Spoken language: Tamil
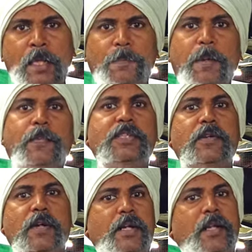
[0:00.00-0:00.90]
இப்போ
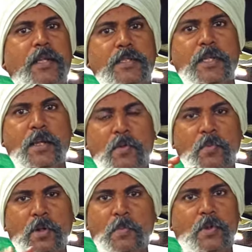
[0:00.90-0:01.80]
பிடிச்ச வாட்டராக இருந்துச்சுன்னா
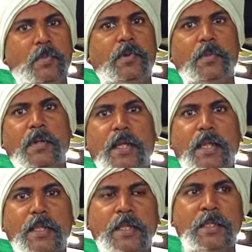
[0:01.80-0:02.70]
ரொம்ப ரொம்ப ரொம்ப ரொம்ப
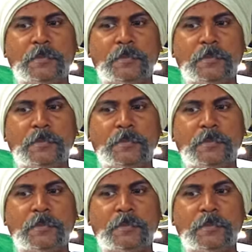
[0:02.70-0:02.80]
நல்லது